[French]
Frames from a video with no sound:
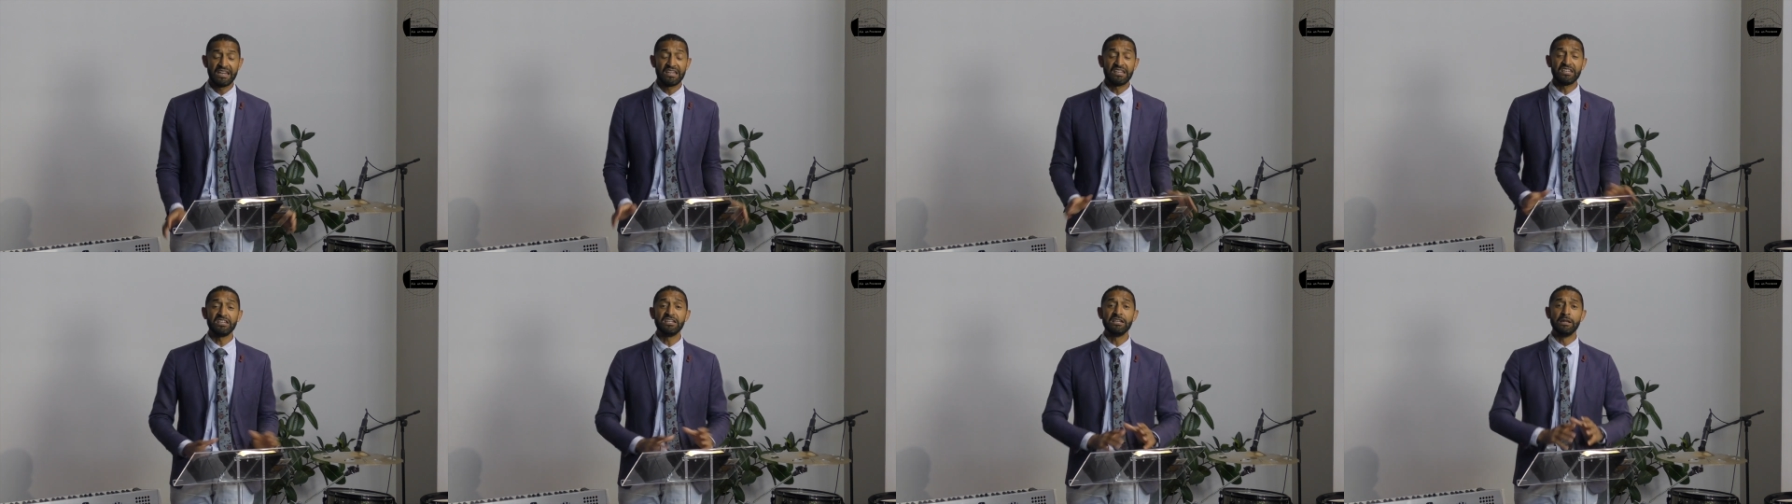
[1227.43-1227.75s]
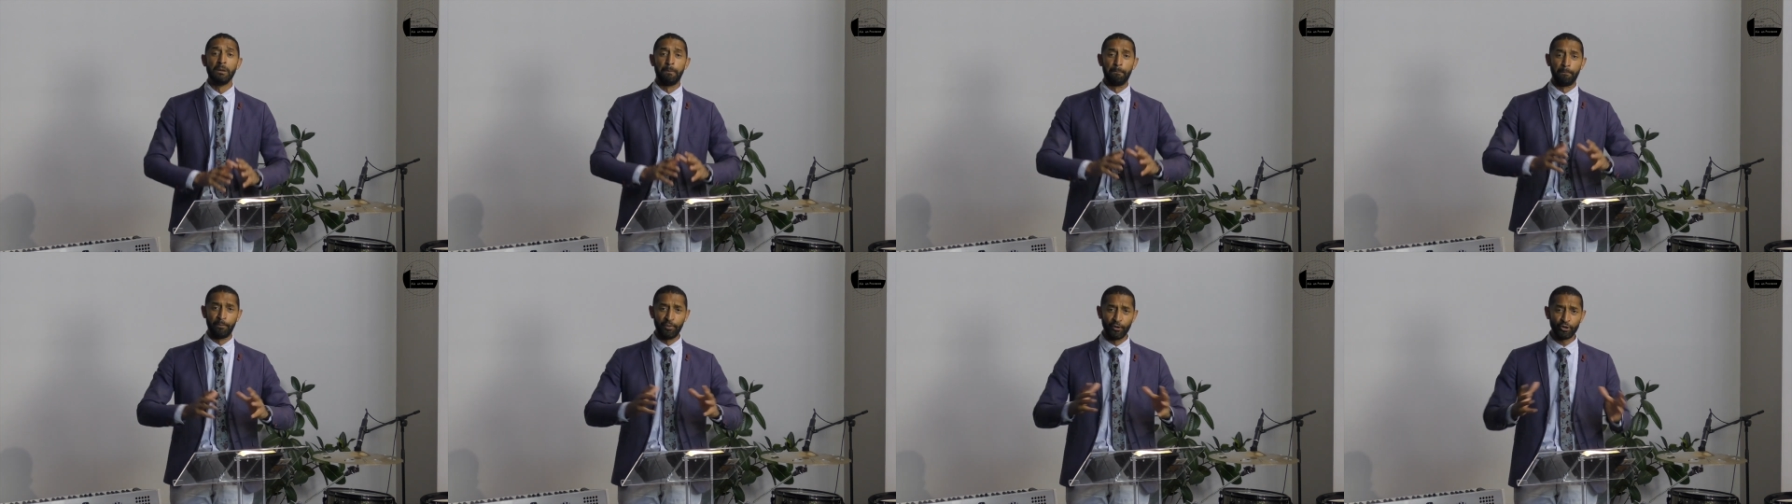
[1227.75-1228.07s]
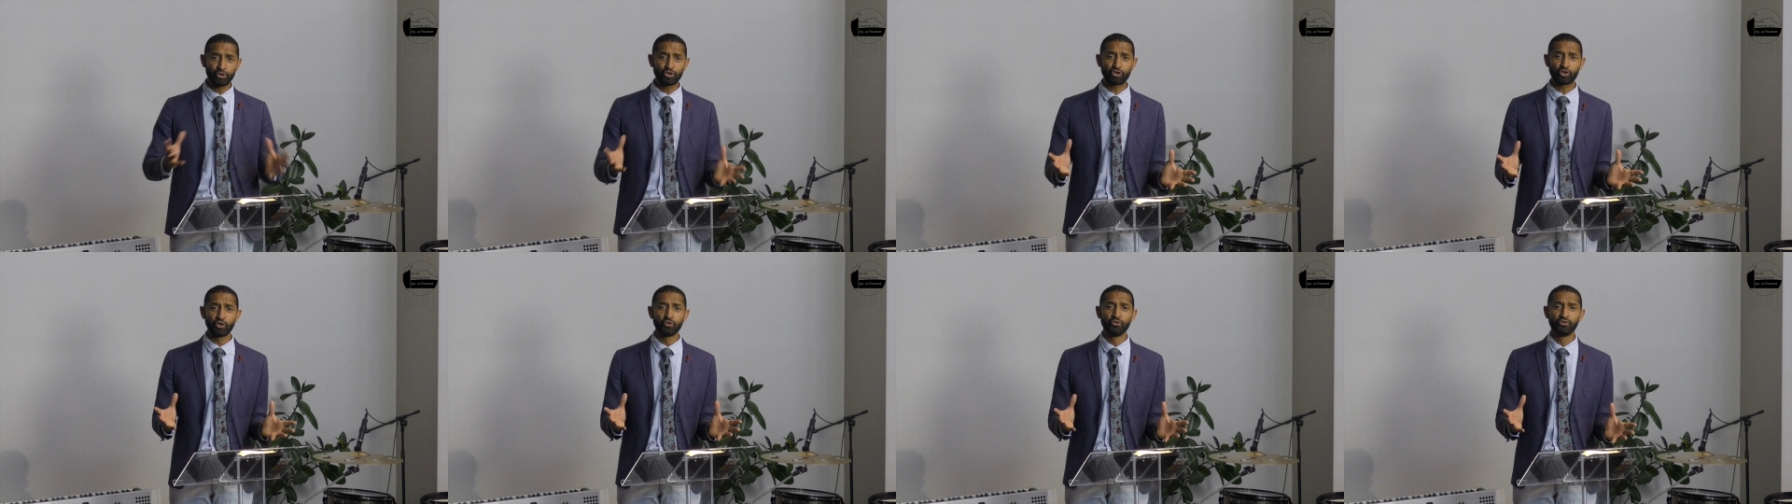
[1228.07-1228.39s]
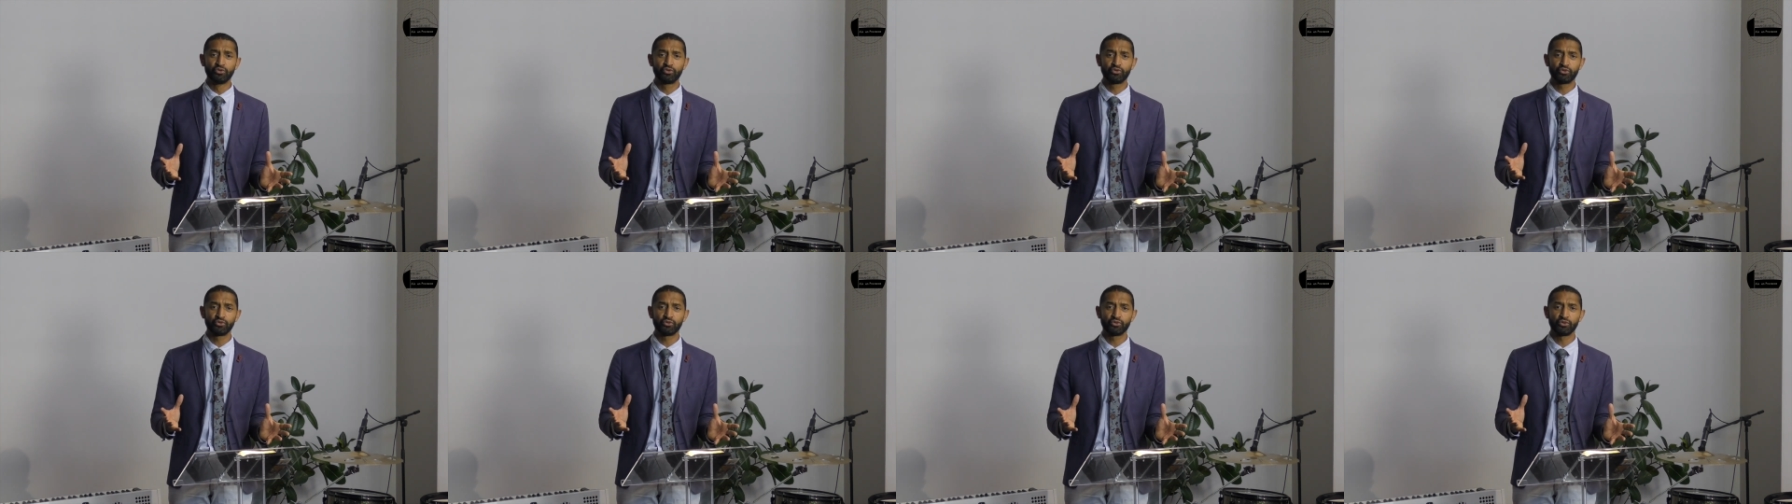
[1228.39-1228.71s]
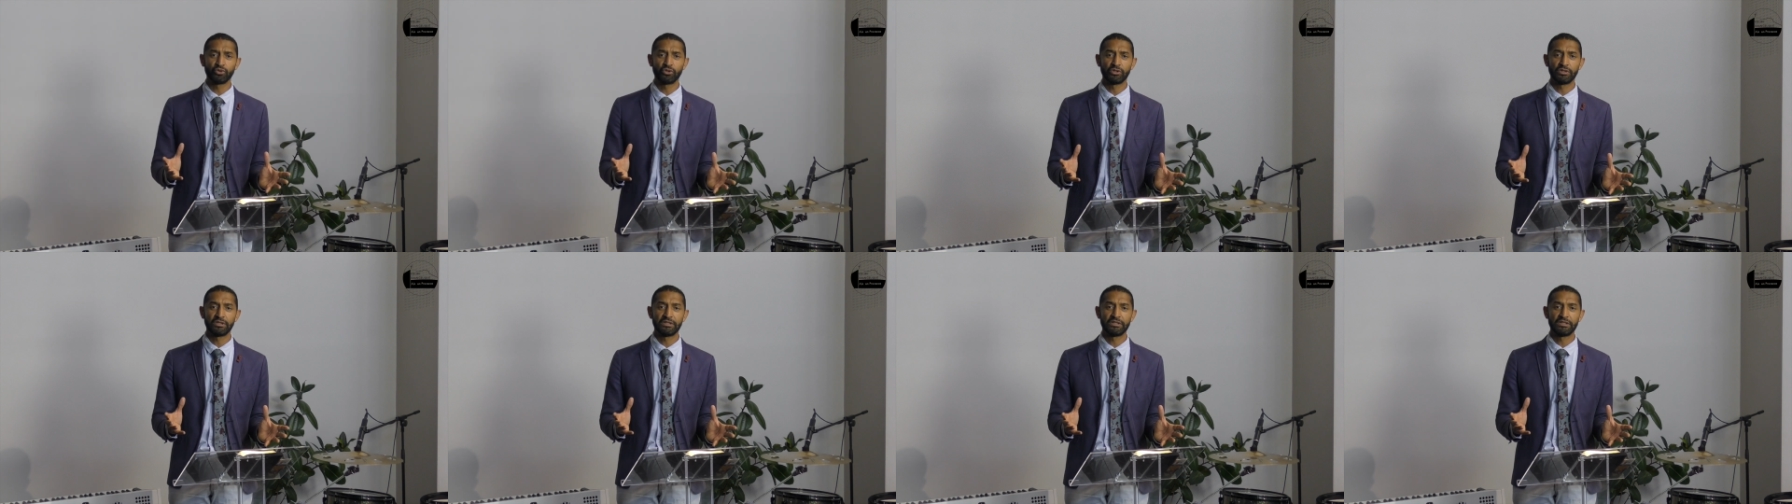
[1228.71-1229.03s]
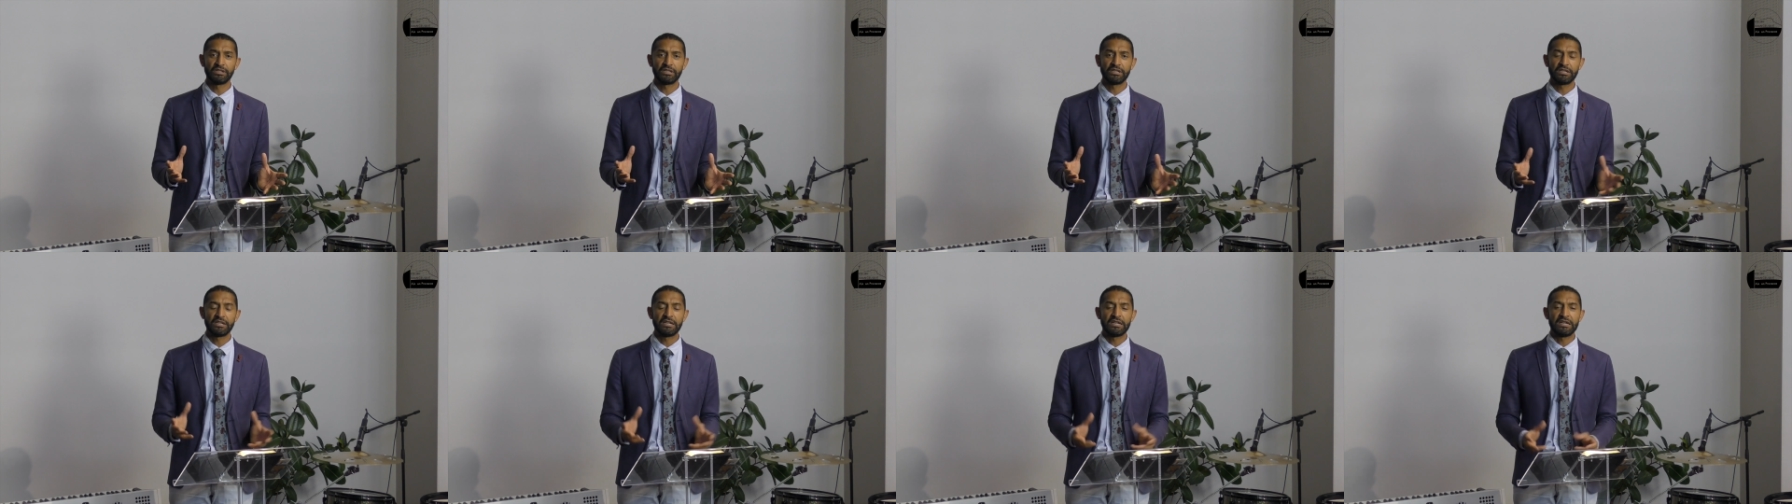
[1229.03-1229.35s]
Il peut tout,
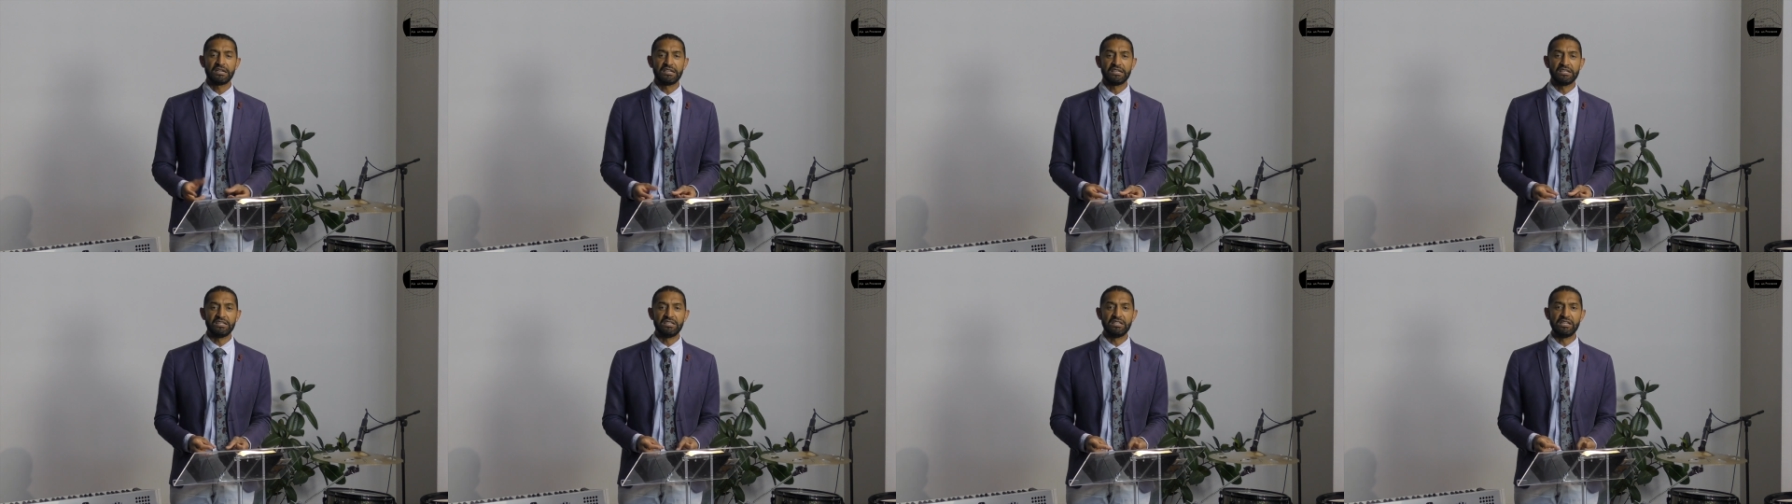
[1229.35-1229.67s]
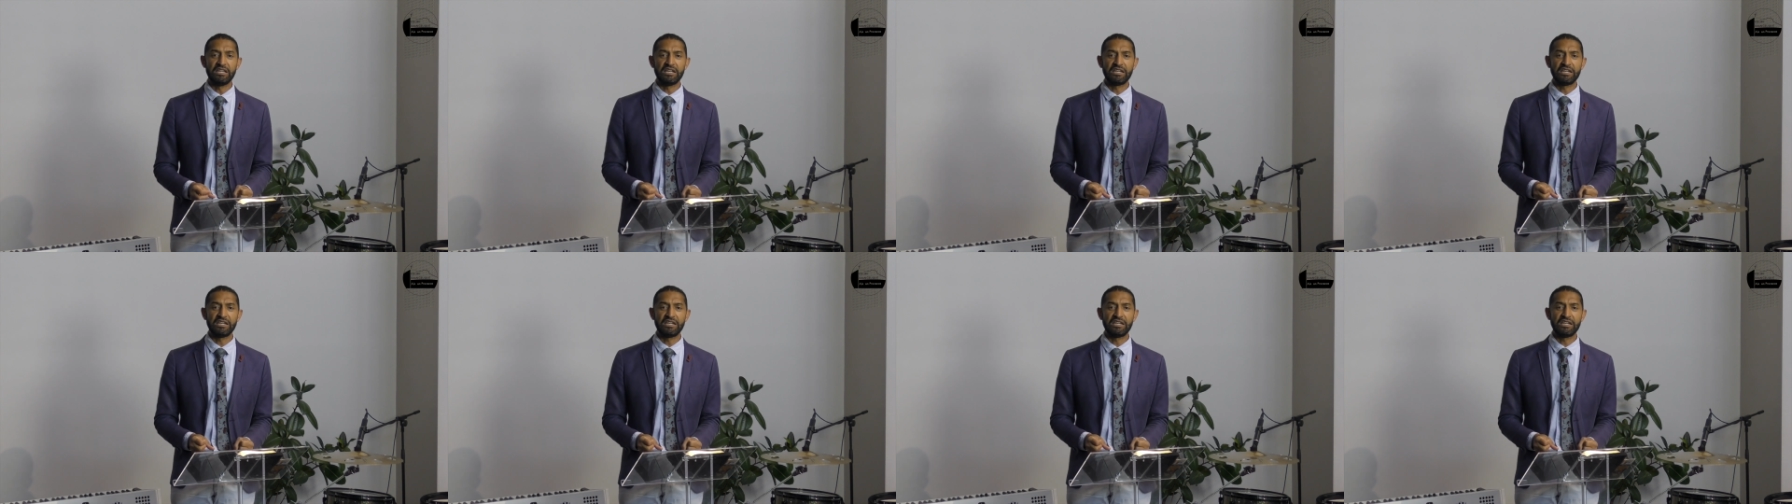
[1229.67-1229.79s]
il